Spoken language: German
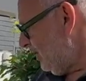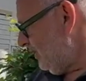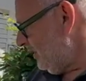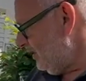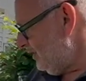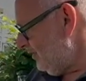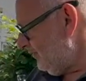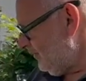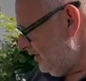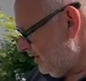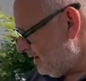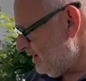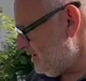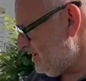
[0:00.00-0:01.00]
eine
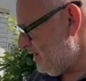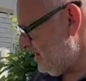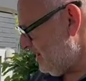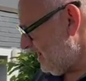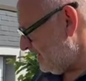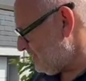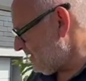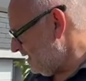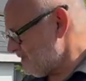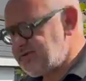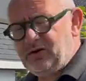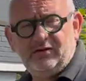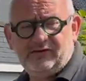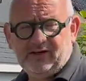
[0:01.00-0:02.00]
wirklich ganz, ganz
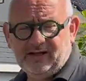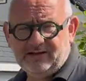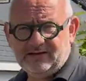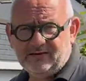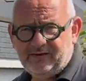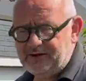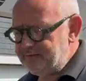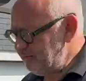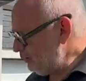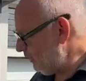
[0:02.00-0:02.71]
tolle Pflanze. Fängt früh